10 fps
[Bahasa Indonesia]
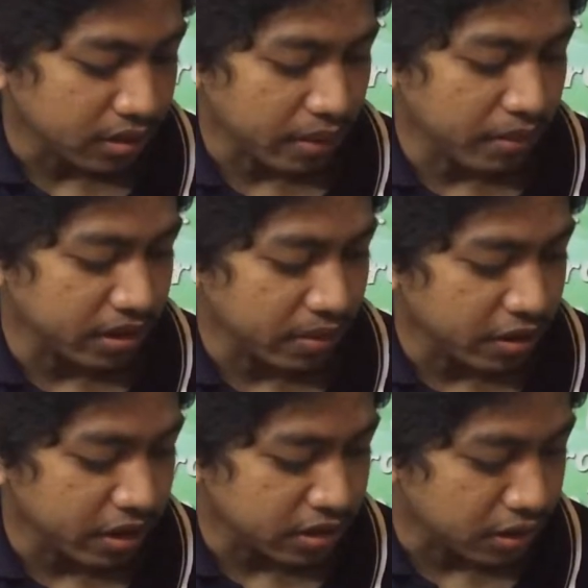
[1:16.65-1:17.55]
table-table
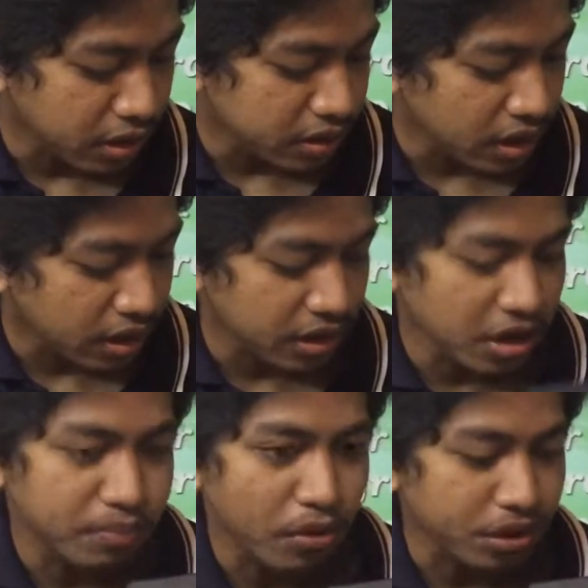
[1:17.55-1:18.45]
dari sini Sini ada
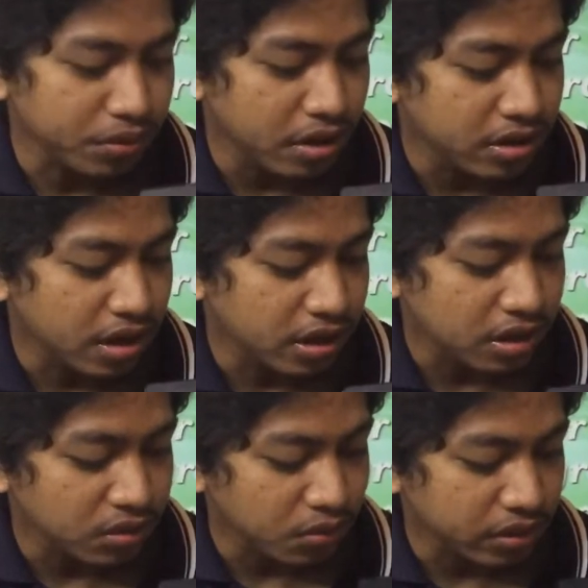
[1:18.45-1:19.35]
tiga poin juga dijelaskan
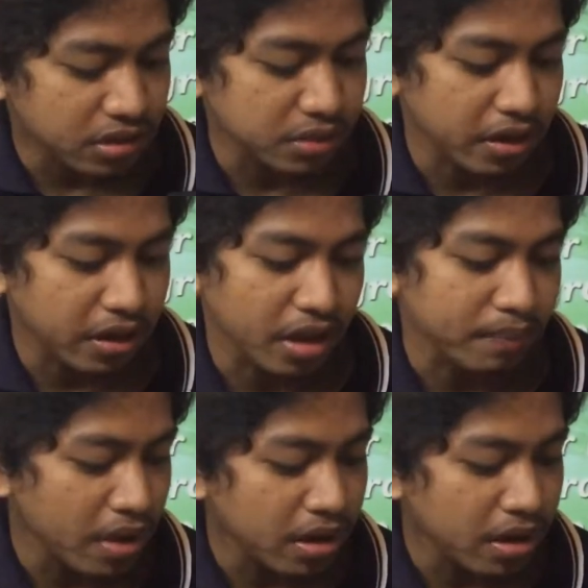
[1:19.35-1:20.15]
tugasnya sebagai apa.